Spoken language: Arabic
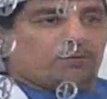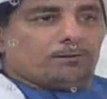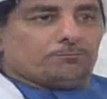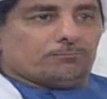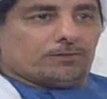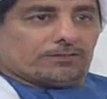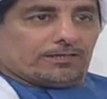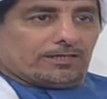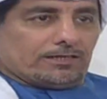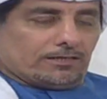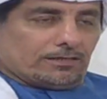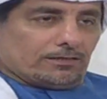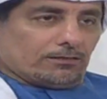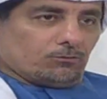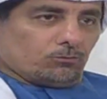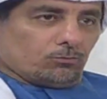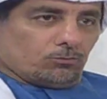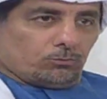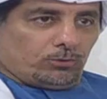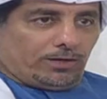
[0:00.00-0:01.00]
محمد
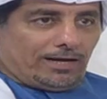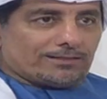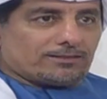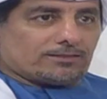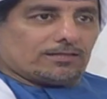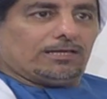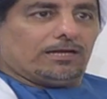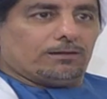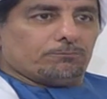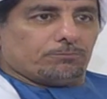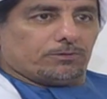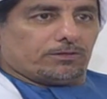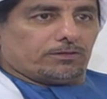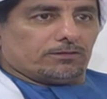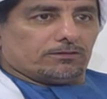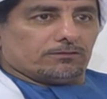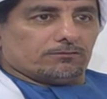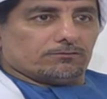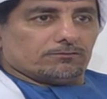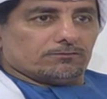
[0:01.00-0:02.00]
انا وعدت
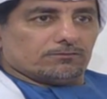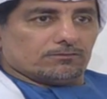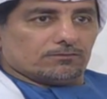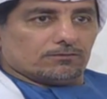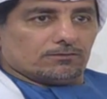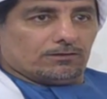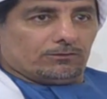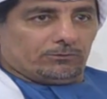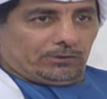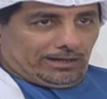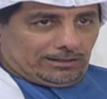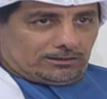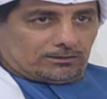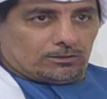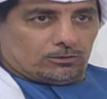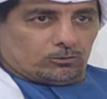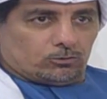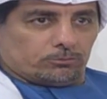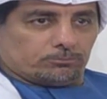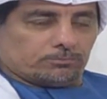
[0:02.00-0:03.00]
العنبري ايه
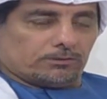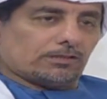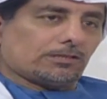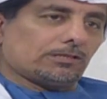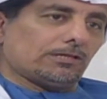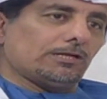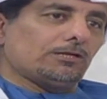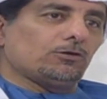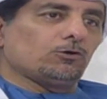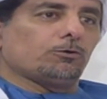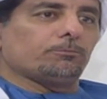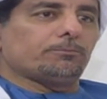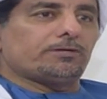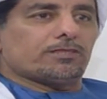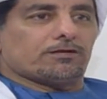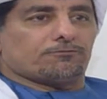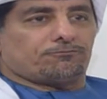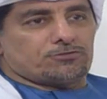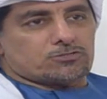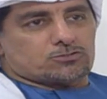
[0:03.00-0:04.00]
وعدت اليوم اليوم
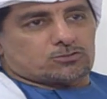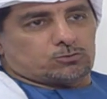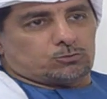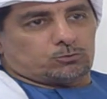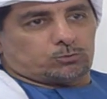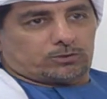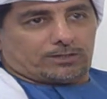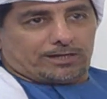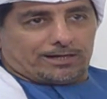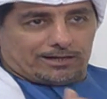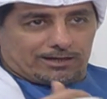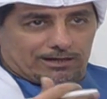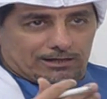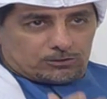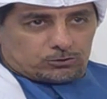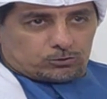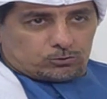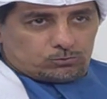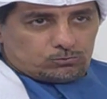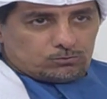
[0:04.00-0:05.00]
اذا فزتوا
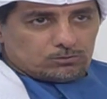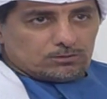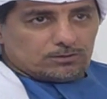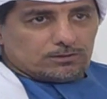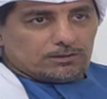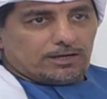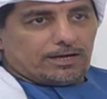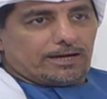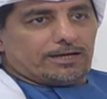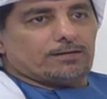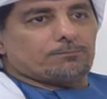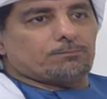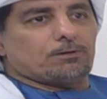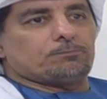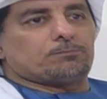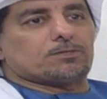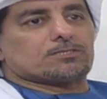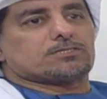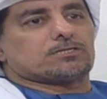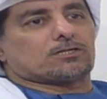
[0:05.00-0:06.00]
وتاهلتوا انا
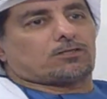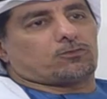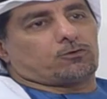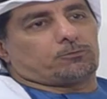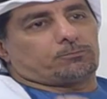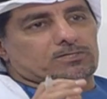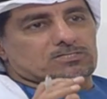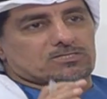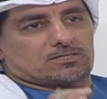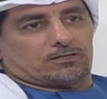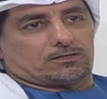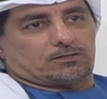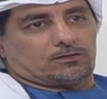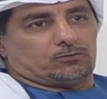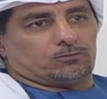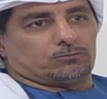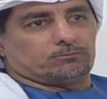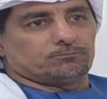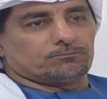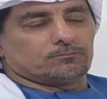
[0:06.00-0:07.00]
بلبس لك ثوب ازرق
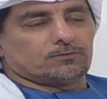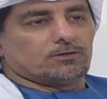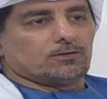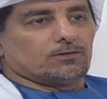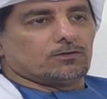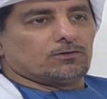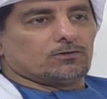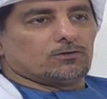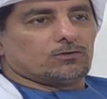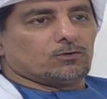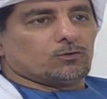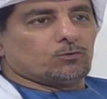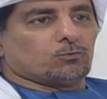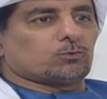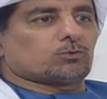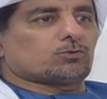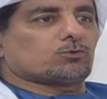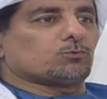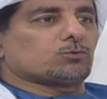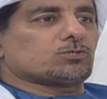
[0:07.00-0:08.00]
اليوم إيه،
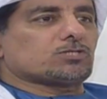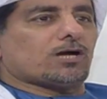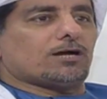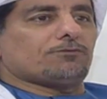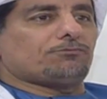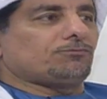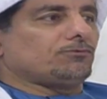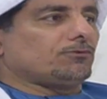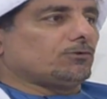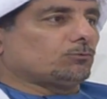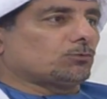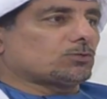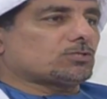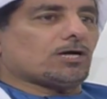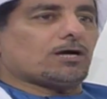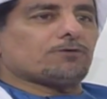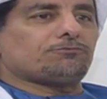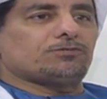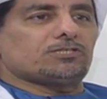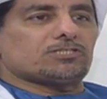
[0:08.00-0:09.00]
وشاف
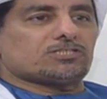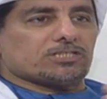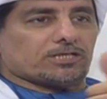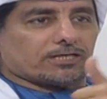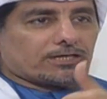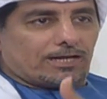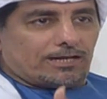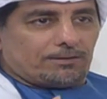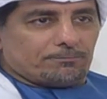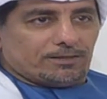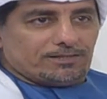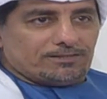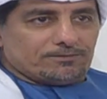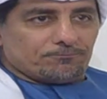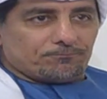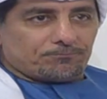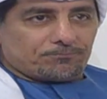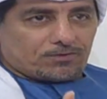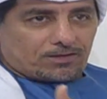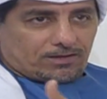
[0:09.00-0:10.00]
وشافني الشيخ احمد
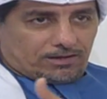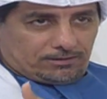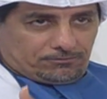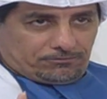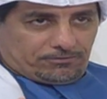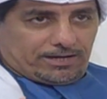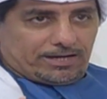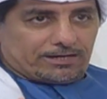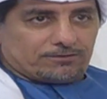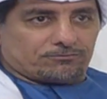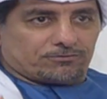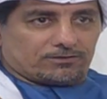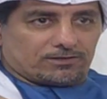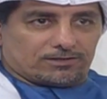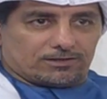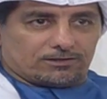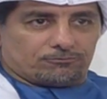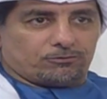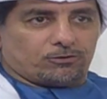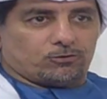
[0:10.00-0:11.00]
الفهد
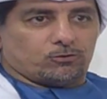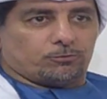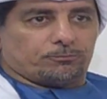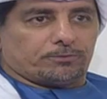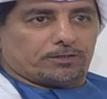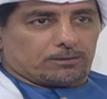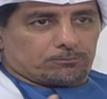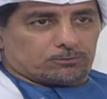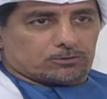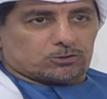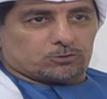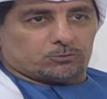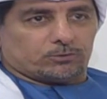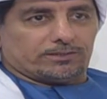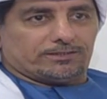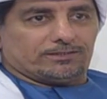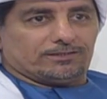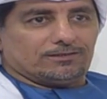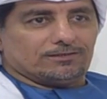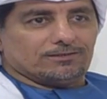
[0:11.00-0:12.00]
في اللوبي قبل
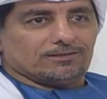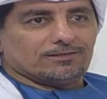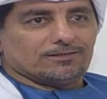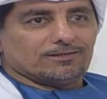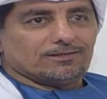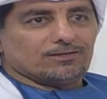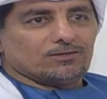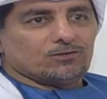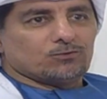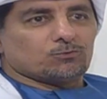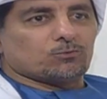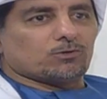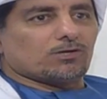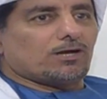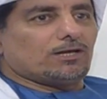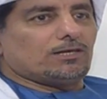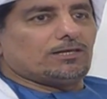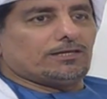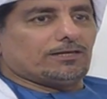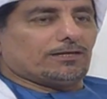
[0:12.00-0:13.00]
شويه
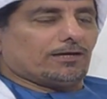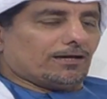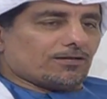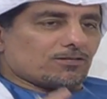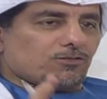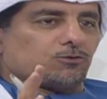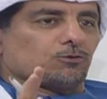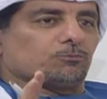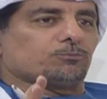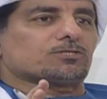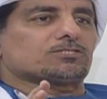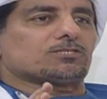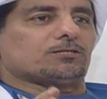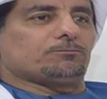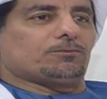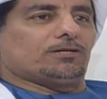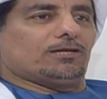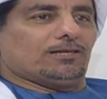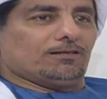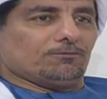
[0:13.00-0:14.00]
وقال لي لو
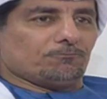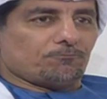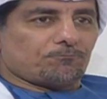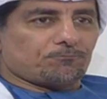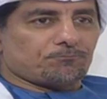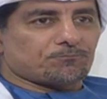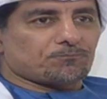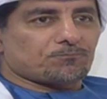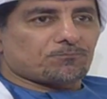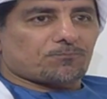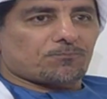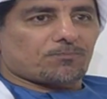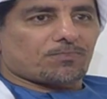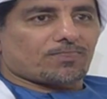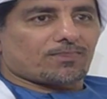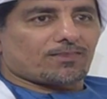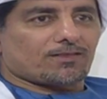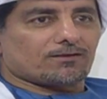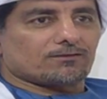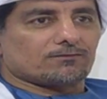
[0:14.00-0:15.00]
لو لو فاز
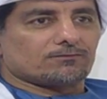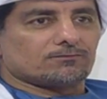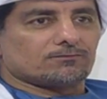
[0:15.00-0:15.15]
منتخب السعوديه